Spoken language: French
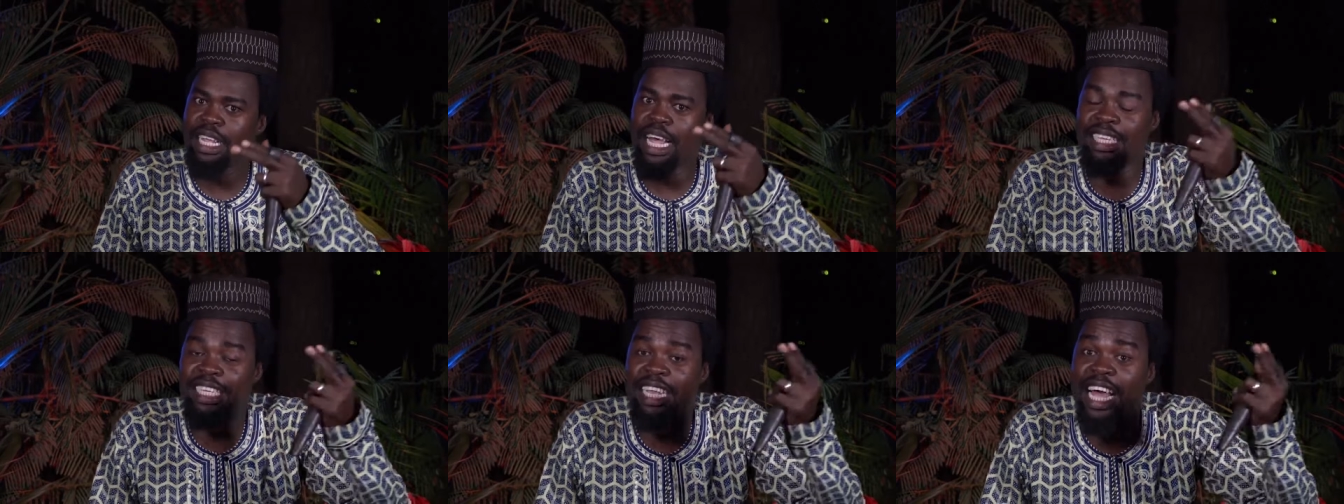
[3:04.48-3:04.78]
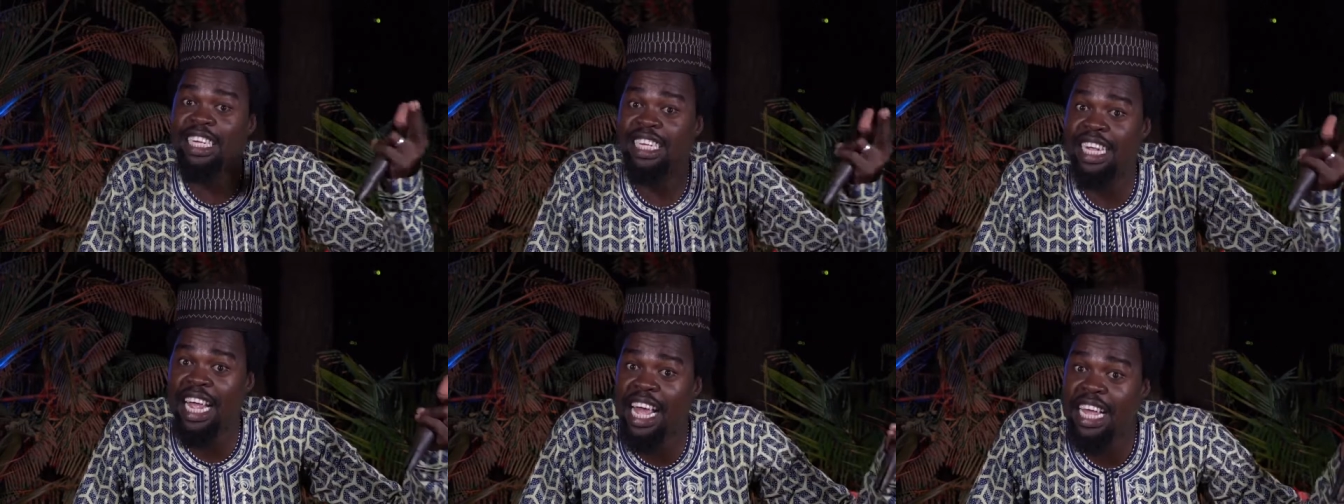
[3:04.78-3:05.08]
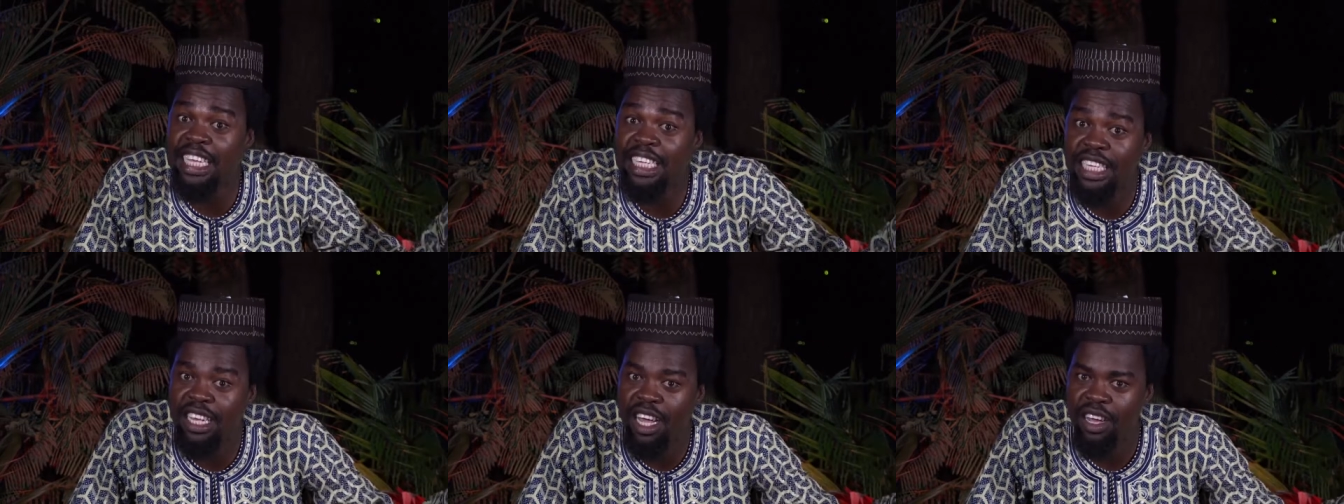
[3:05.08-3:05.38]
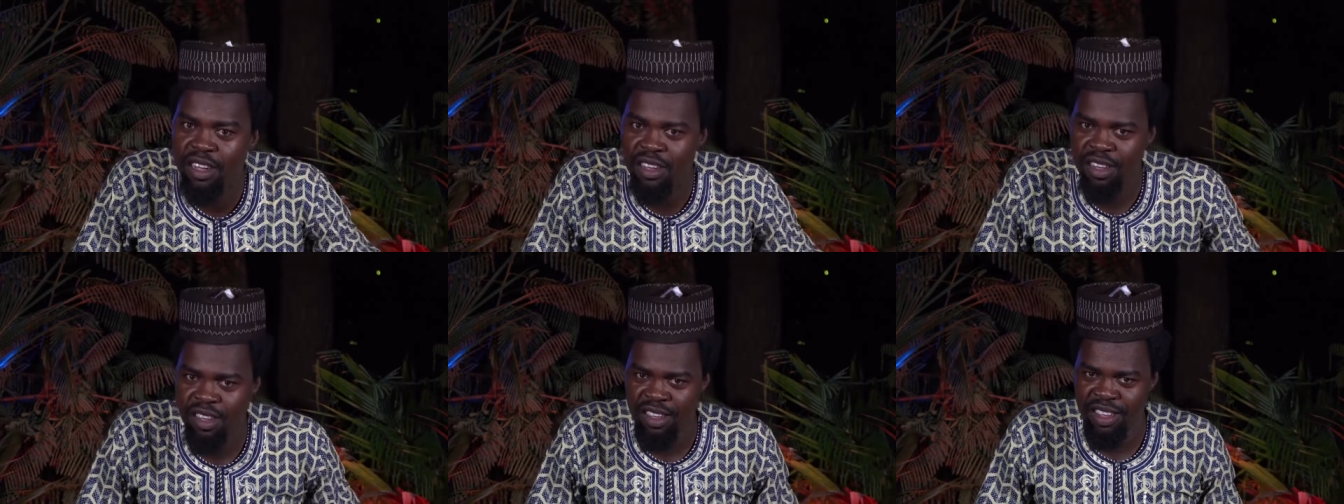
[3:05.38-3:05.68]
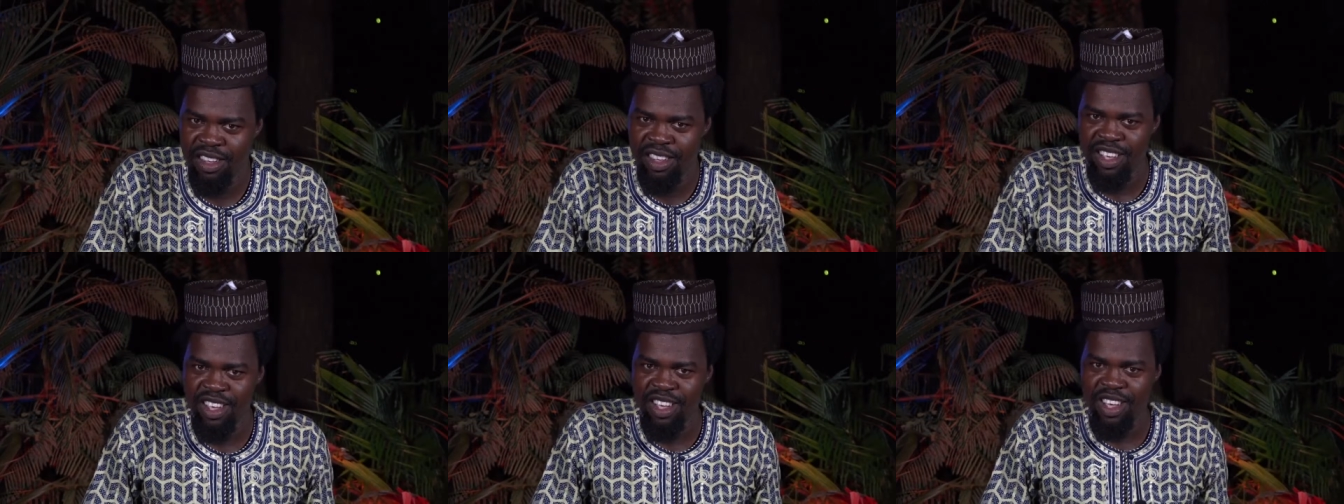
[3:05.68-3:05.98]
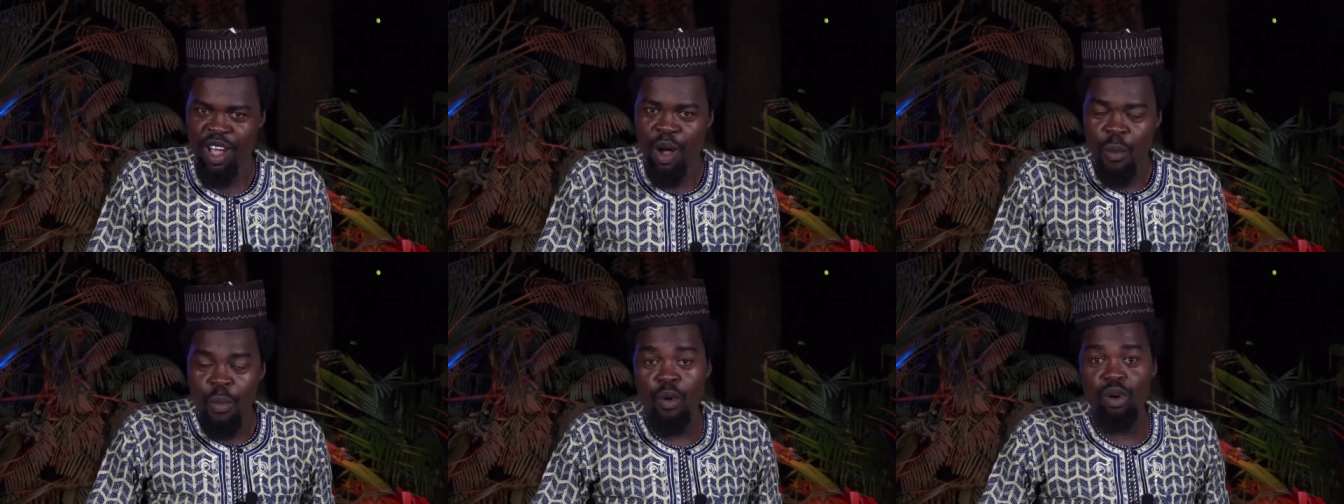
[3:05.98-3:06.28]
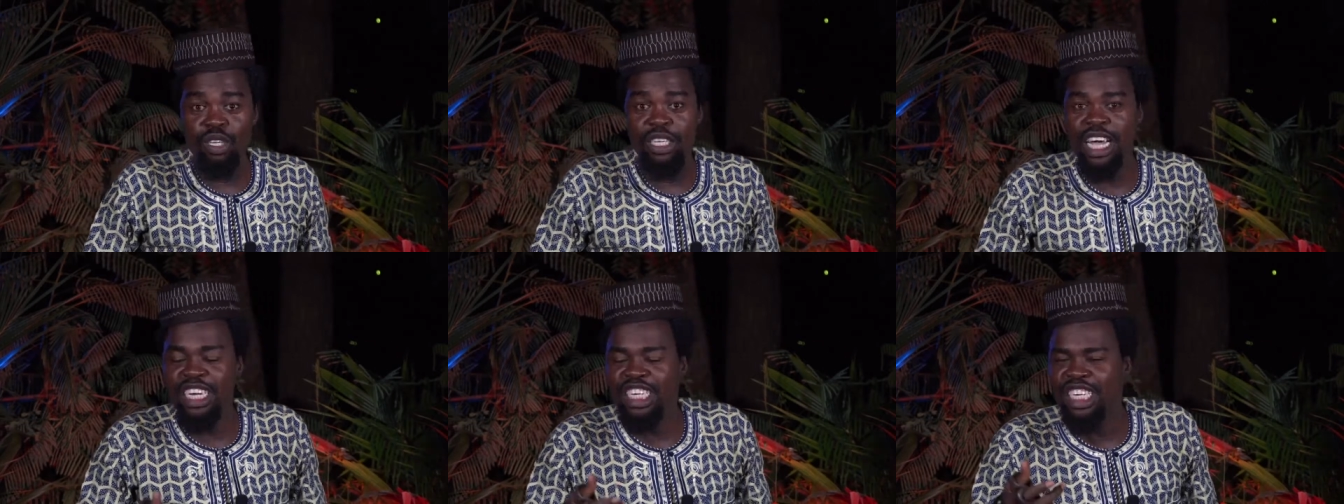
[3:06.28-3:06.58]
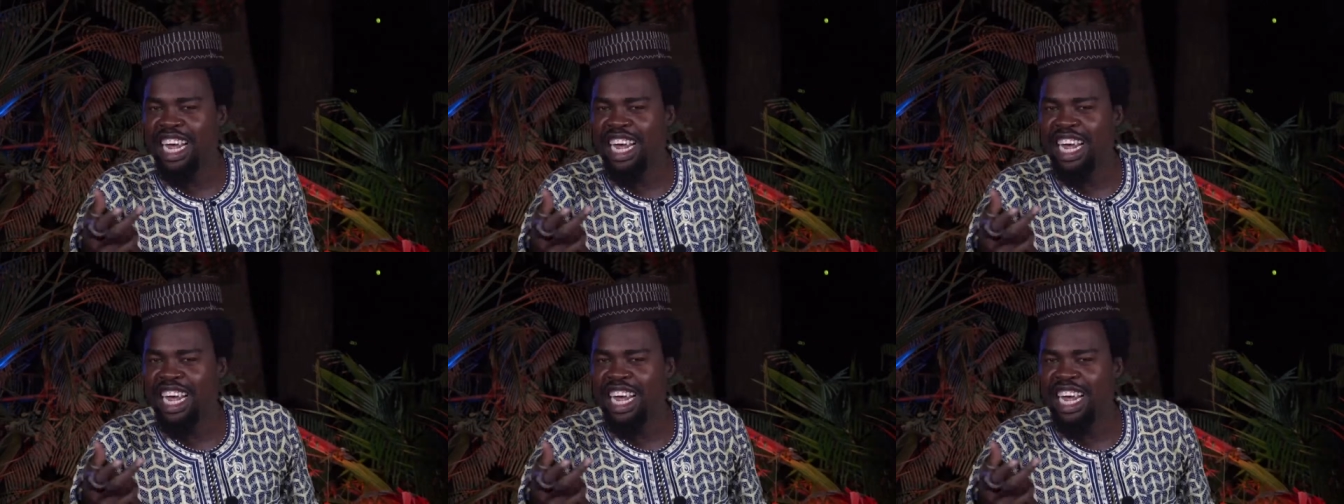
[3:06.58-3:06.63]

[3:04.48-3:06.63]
sa sagesse, pour sa